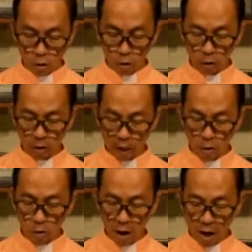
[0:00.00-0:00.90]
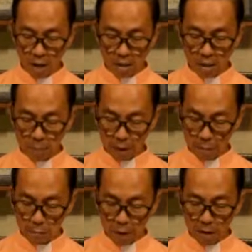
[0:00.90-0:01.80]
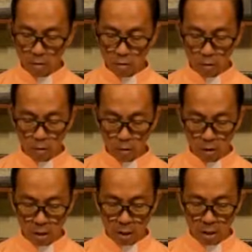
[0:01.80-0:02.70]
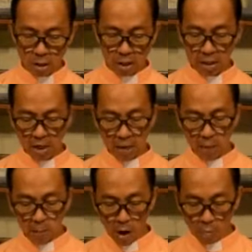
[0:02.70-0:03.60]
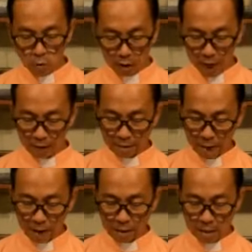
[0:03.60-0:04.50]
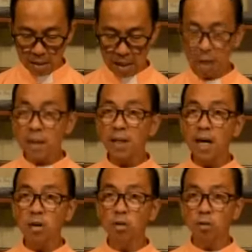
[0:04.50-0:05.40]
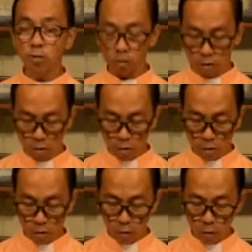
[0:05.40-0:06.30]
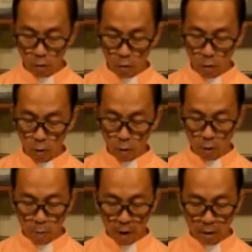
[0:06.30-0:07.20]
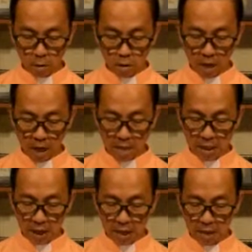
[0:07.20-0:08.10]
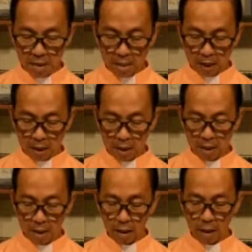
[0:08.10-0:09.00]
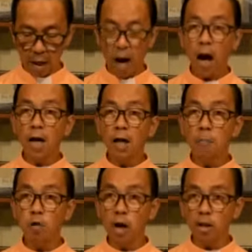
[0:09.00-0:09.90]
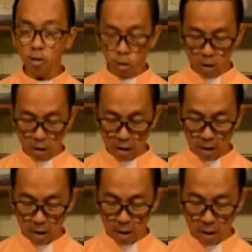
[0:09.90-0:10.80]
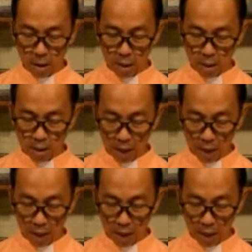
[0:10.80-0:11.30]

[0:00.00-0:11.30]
og tinguha sa pagbag-o sa dili pa moabot ang takna sa kamatayon ug hukman unya sa kahitasan ang kabugaton sa